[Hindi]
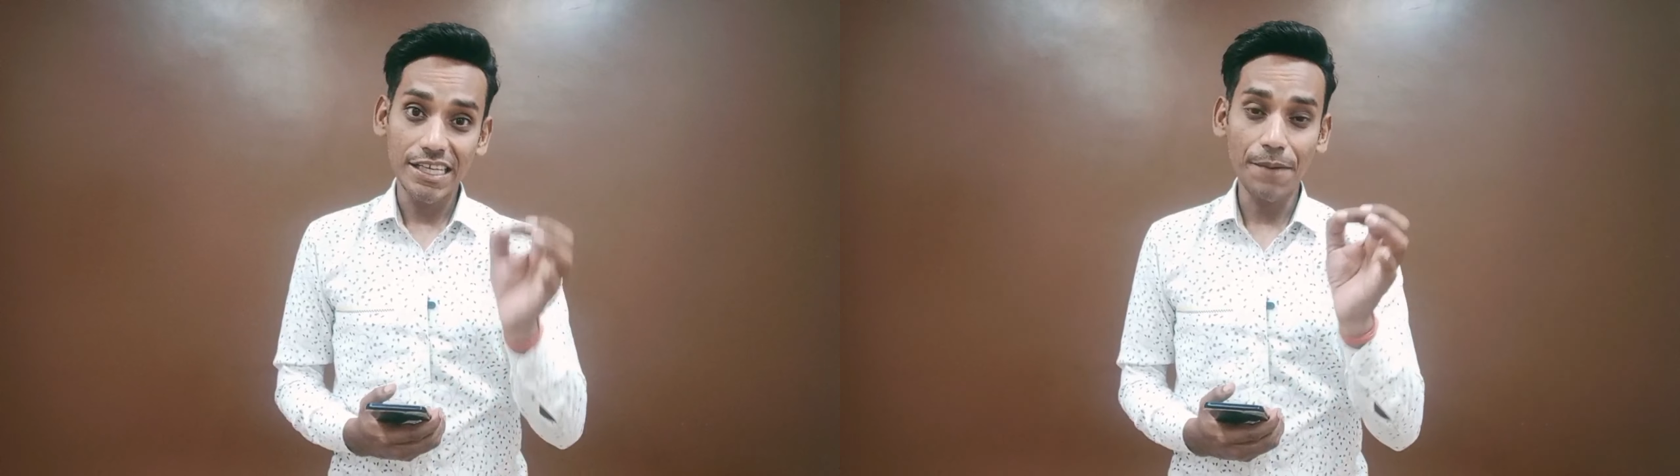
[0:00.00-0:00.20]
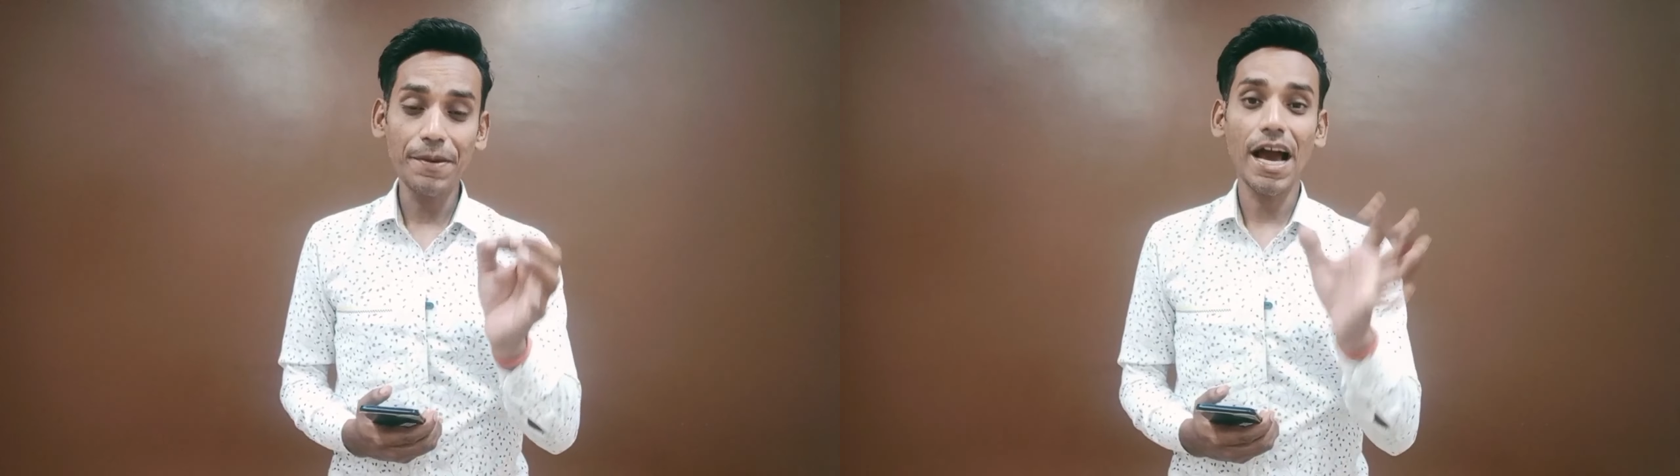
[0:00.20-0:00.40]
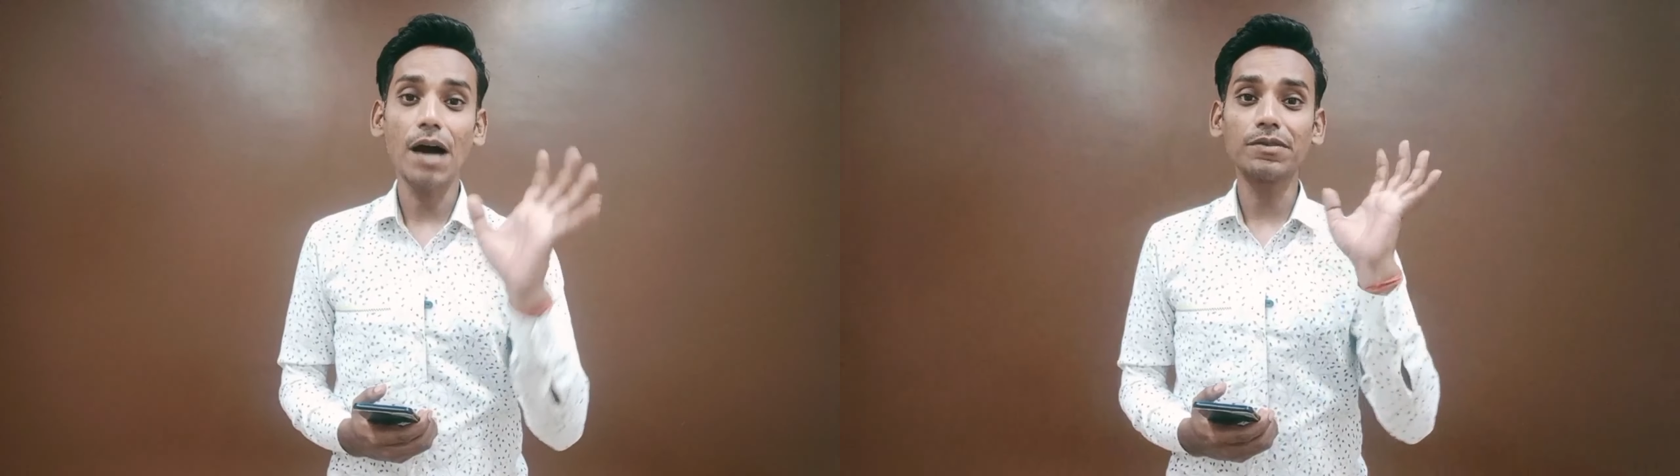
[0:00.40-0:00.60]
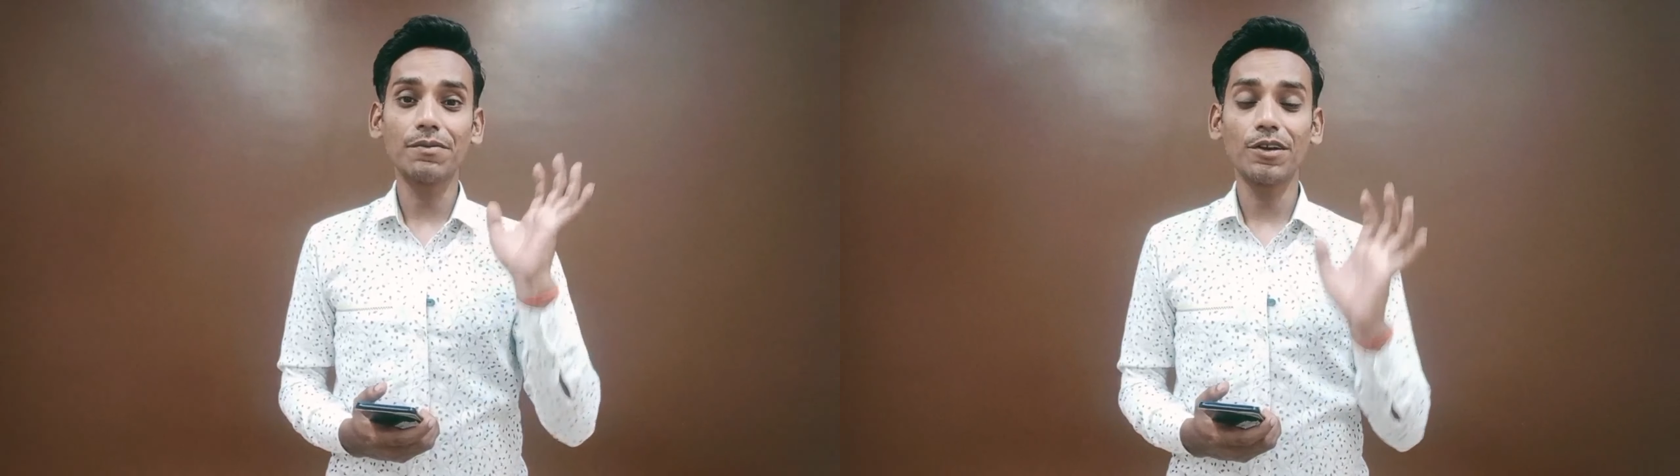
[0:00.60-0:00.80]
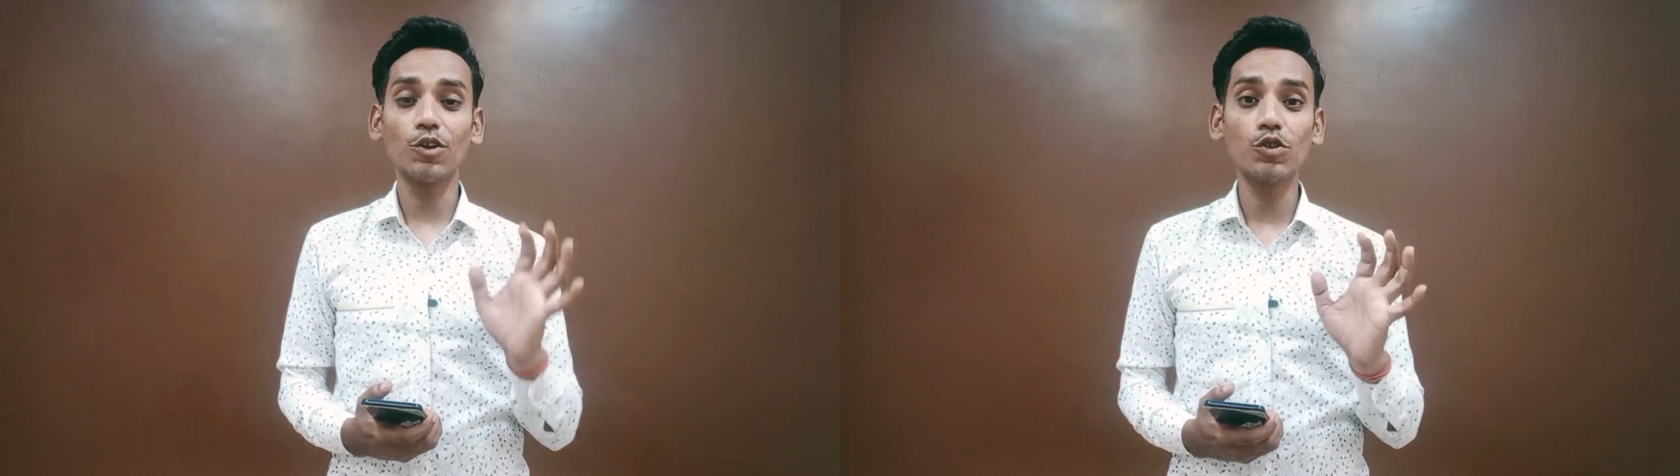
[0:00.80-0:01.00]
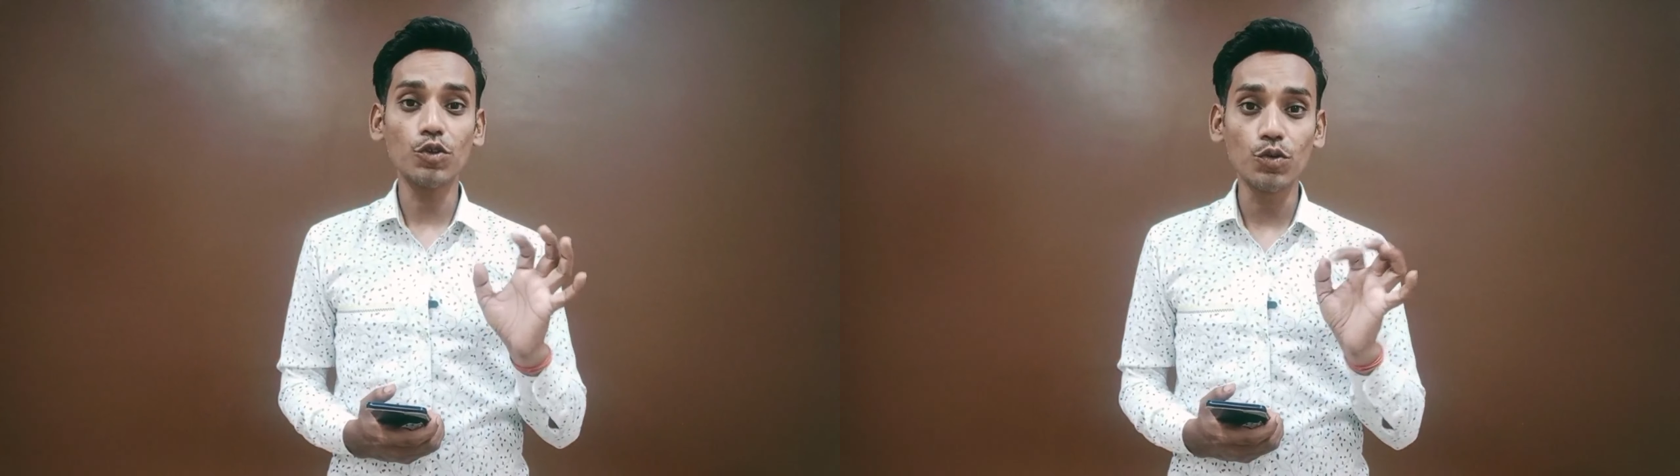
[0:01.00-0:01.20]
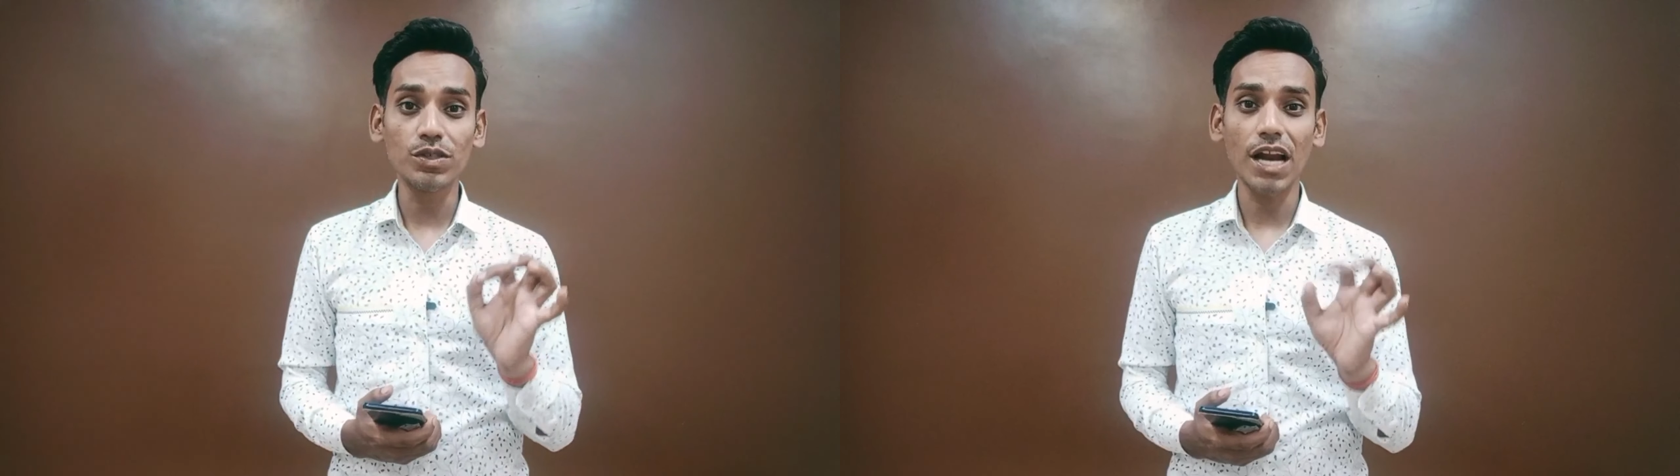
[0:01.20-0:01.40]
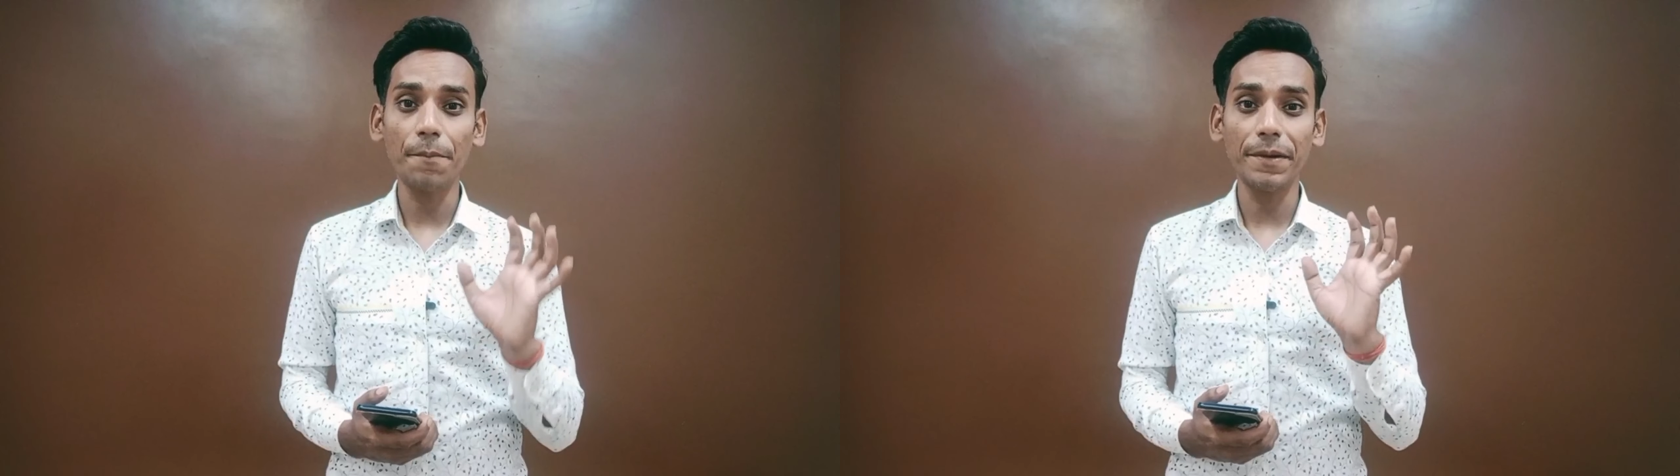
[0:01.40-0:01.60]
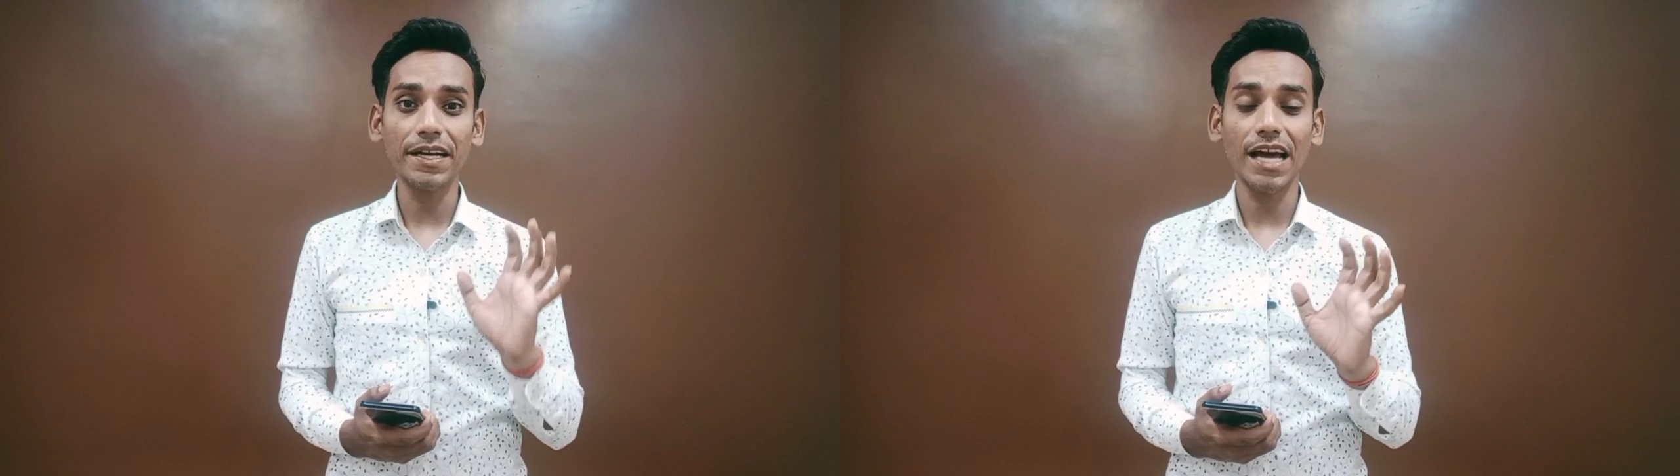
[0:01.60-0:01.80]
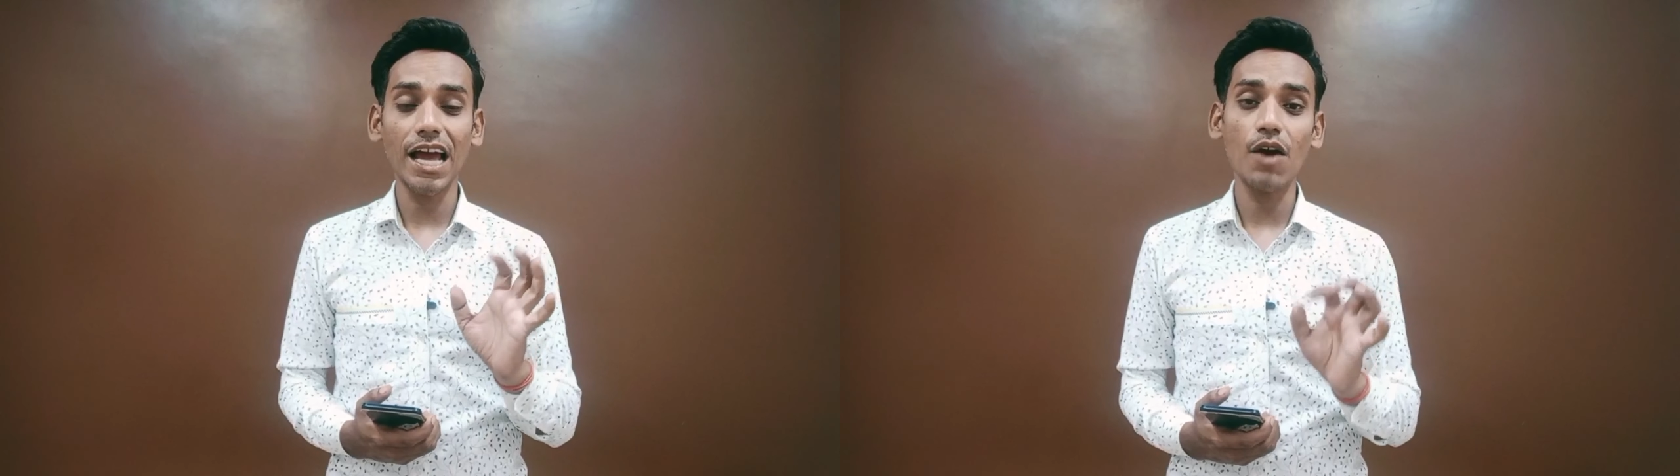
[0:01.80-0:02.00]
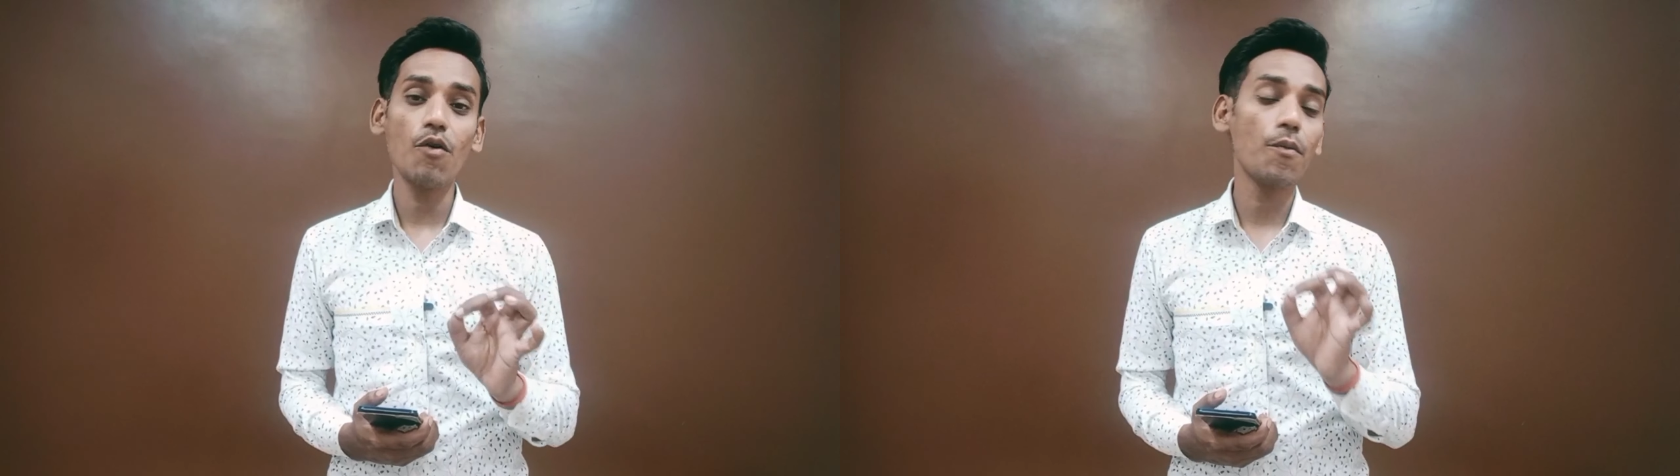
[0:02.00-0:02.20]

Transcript: ये भी आप समझ लो जो दूसरा अपडेट आया है